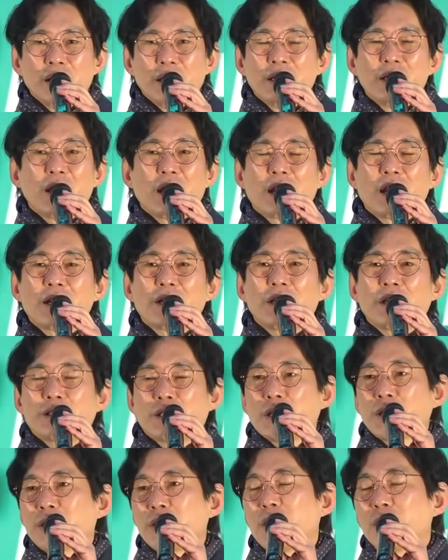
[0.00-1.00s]
인간관계에
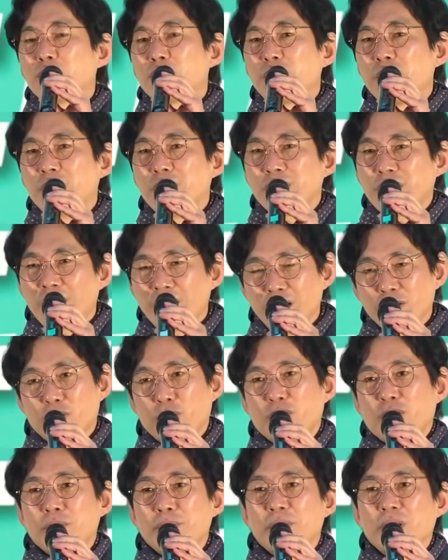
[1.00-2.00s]
접근할 수 일이 생길
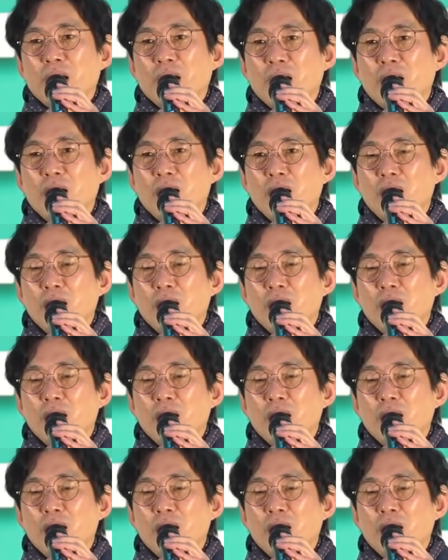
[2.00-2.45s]
수 있습니다.